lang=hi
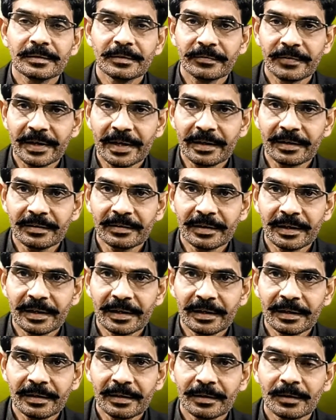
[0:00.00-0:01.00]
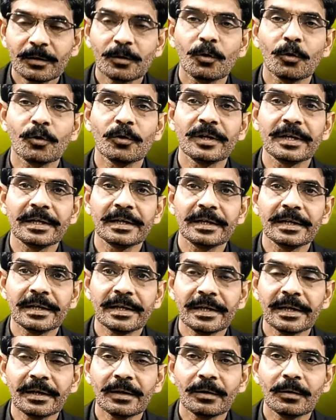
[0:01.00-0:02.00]
वराइटीज़ हैं कॉरोनिकी
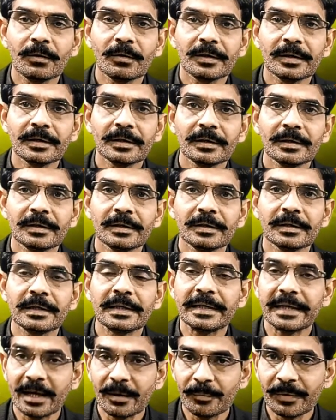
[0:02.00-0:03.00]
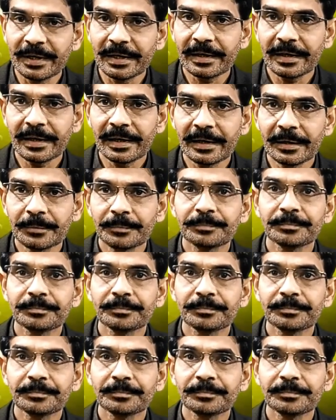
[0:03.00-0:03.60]
है और गैमलिक है